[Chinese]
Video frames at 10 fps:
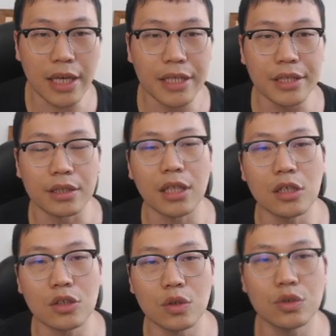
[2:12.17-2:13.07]
电影
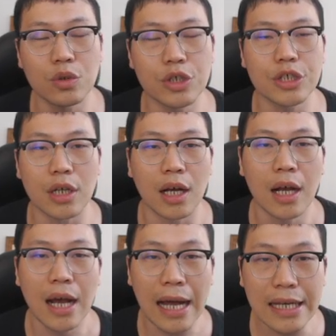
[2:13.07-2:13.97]
当中，就
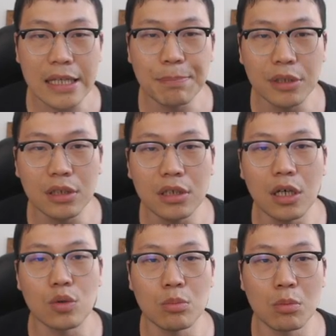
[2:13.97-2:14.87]
是《哈利波
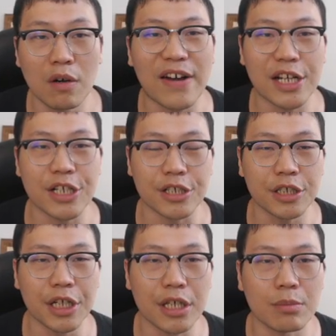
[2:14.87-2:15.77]
特与魔法石》
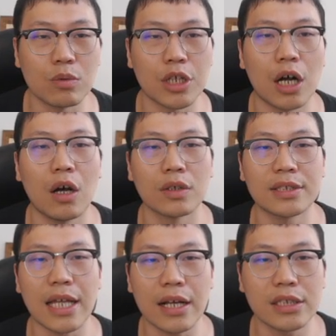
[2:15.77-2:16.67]
的这一幕，然后
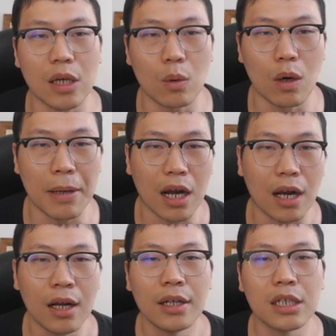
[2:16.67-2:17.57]
三个小伙伴
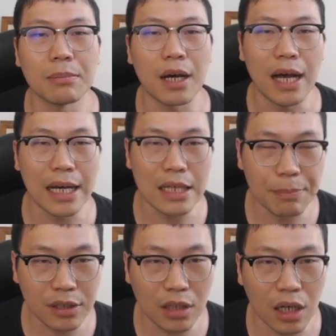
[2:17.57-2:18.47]
儿，那么哈利
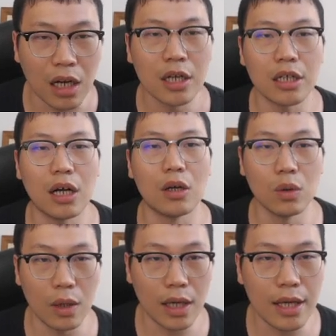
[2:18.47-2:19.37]
波特，然后
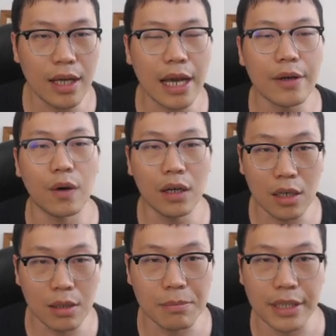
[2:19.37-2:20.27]
罗恩还有
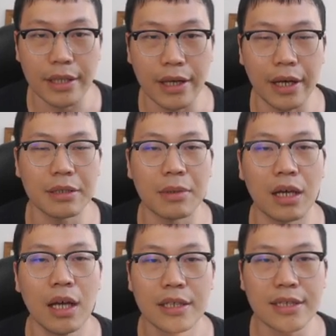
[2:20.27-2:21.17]
赫敏啊，那
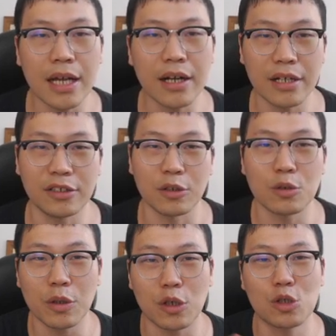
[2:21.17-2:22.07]
么三个人等于
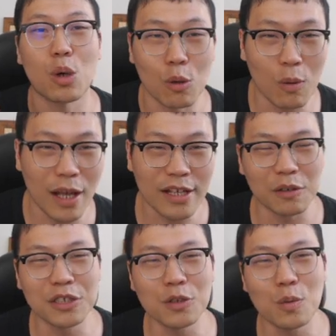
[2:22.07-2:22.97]
说要闯关，
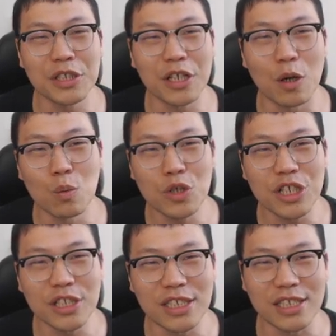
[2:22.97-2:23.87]
要经过这个巫
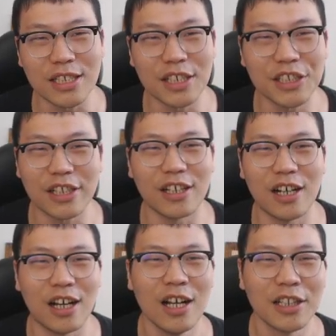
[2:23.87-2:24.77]
师棋的这
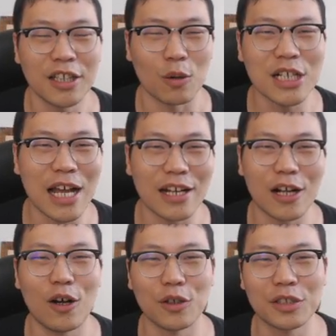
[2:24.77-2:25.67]
个挑战，
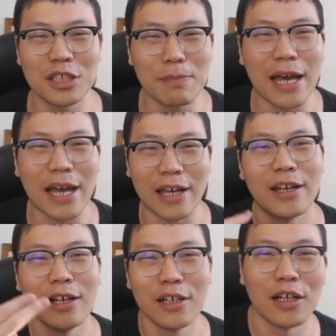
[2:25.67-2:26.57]
然后击
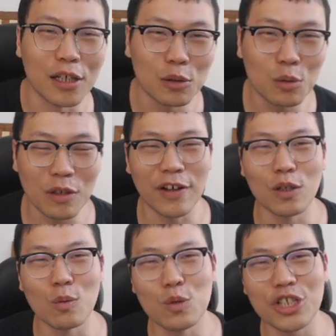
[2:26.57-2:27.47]
败。呃，对方
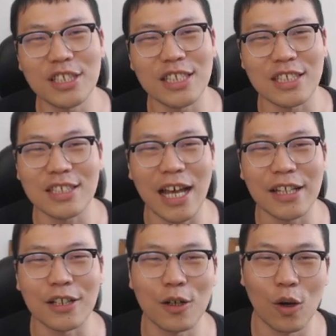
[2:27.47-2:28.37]
的巫师棋才
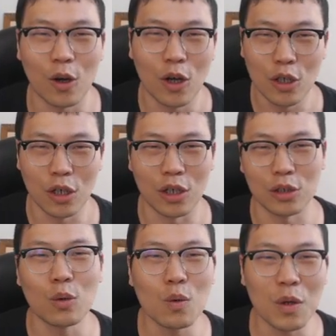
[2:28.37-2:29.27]
能够
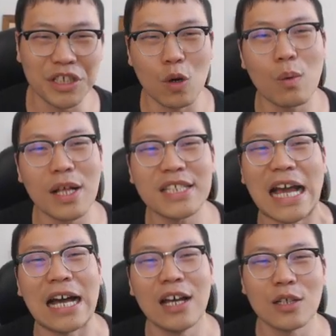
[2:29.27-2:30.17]
呃通过这个关
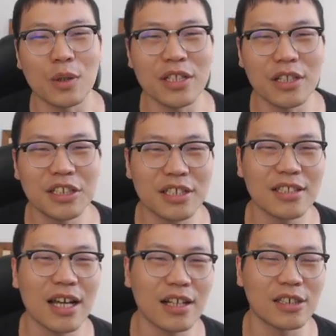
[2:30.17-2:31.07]
卡，所以呢，这
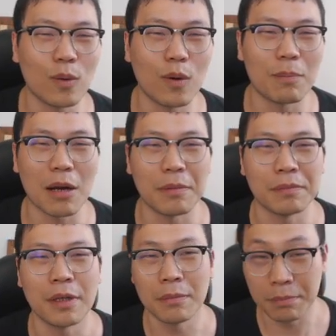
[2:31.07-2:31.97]
三个小伙伴儿们，
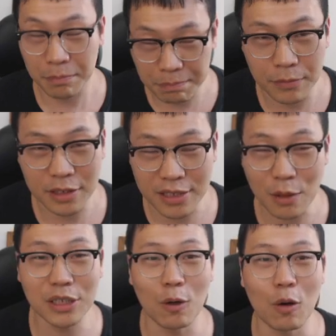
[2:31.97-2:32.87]
呃，
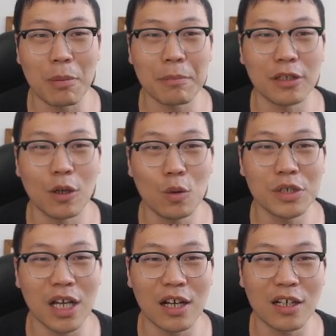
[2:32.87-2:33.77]
三个小伙伴儿们呢
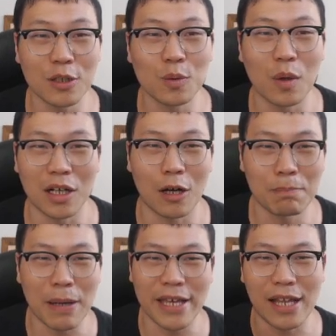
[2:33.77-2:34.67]
互相合作，然后
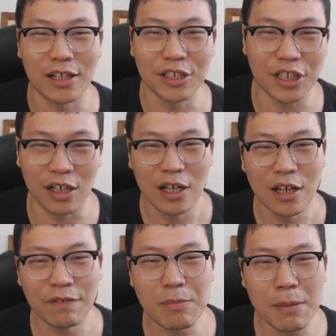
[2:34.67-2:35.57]
扮演了这个，
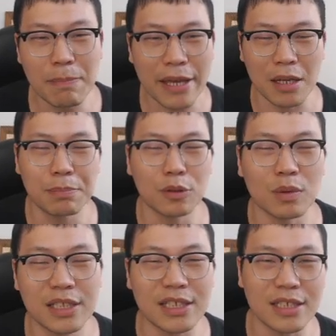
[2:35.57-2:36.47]
分别扮演了不
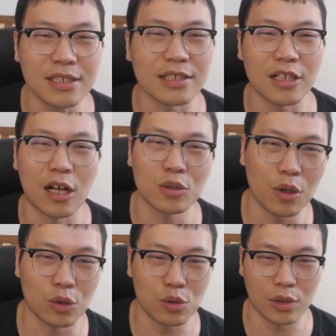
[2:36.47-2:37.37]
同的棋子，然后
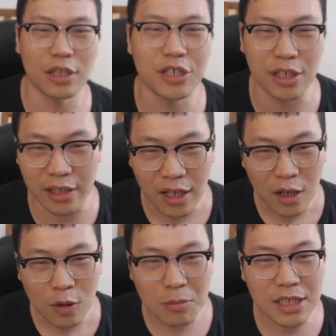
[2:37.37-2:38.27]
最后取得了胜利。
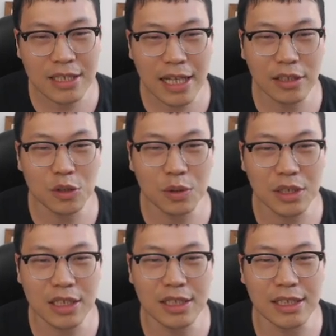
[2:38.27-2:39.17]
我们现在呢就
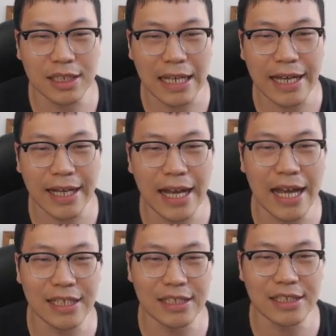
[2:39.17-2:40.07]
一起来
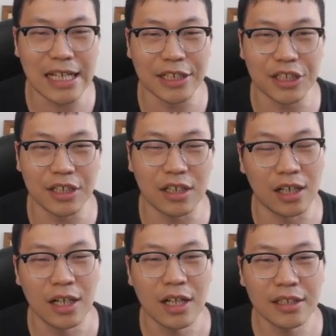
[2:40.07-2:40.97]
看一下这
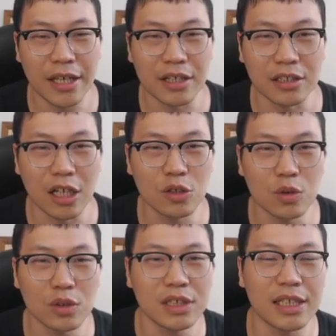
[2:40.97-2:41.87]
个电影当
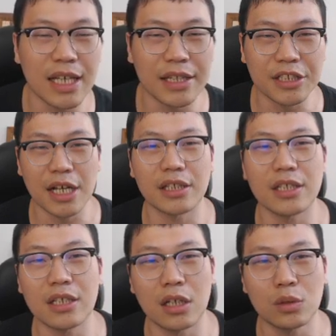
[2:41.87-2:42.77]
中借鉴的这样的
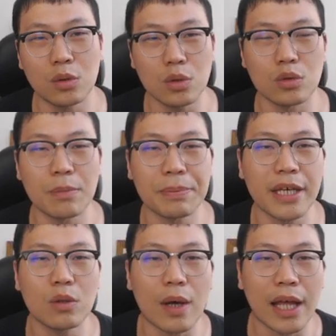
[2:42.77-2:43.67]
一个对局的
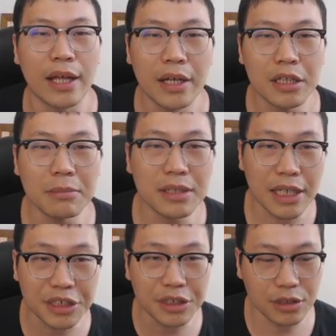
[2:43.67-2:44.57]
片段。那么
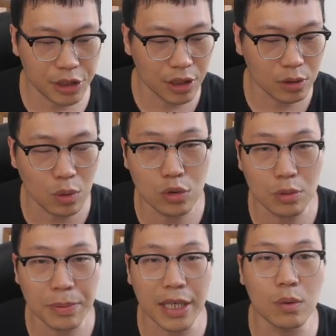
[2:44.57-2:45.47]
在这个对
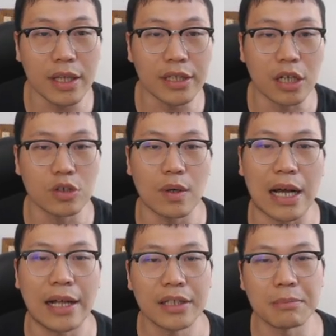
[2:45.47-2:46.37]
局片段当中
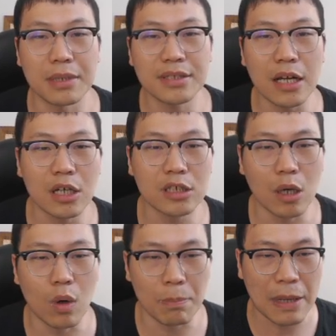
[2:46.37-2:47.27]
啊，那么三个
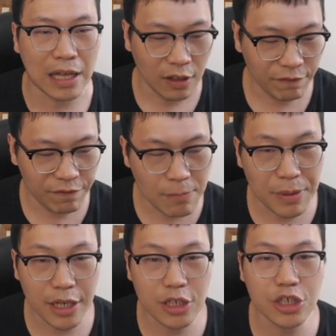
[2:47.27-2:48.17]
小伙伴分
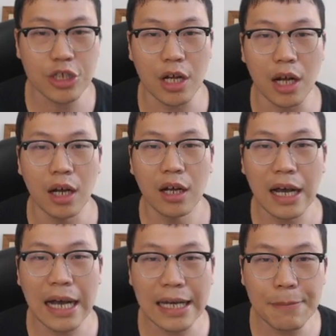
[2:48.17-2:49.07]
别是
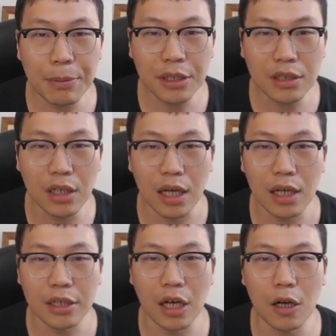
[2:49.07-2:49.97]
哈利波
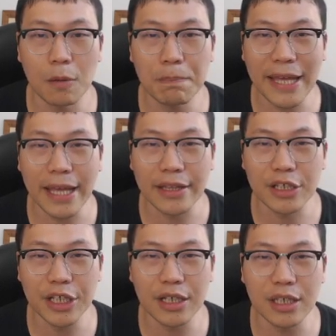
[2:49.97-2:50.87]
特，然后扮演的
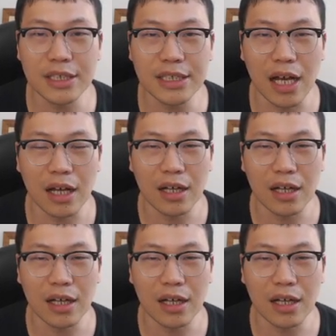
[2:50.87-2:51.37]
这个象